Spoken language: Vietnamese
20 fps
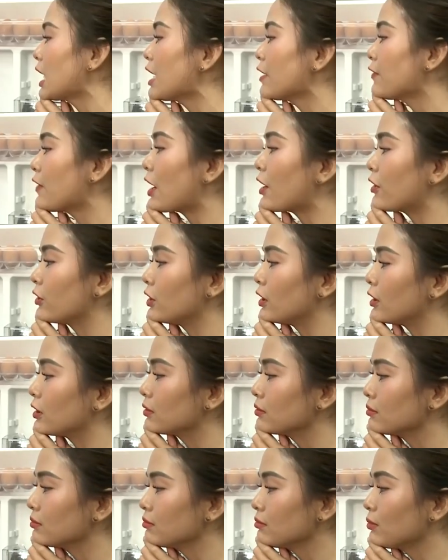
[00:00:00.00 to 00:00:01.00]
Thay vào
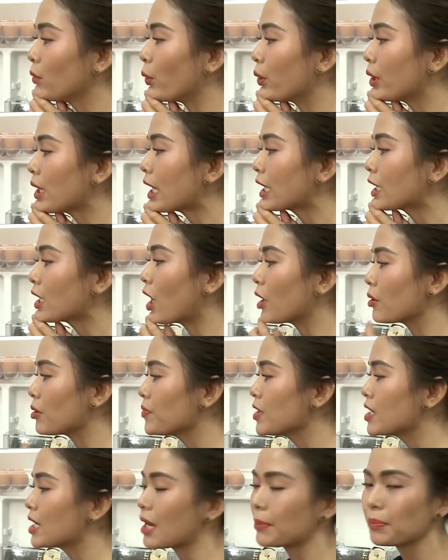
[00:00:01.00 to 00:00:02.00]
những buổi ăn ngọt
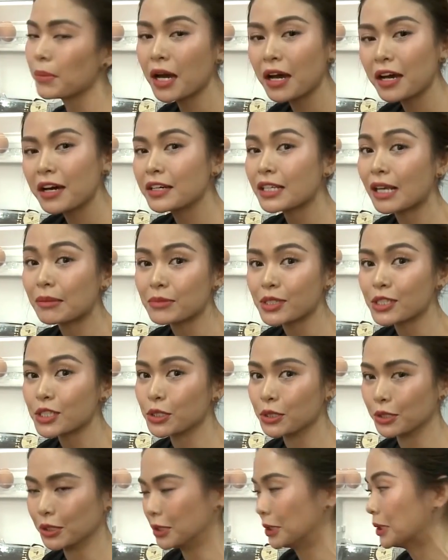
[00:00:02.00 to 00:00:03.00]
giống như là bơ dầm
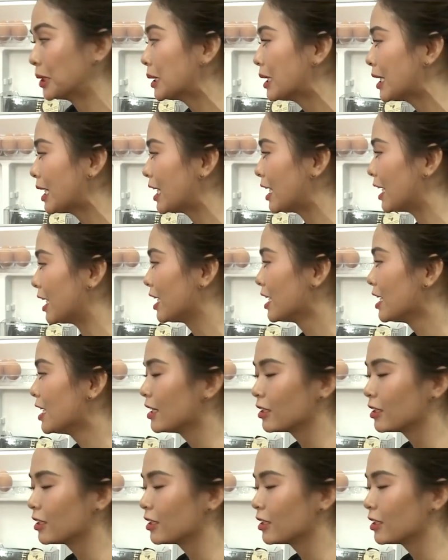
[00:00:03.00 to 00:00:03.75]
sữa hay là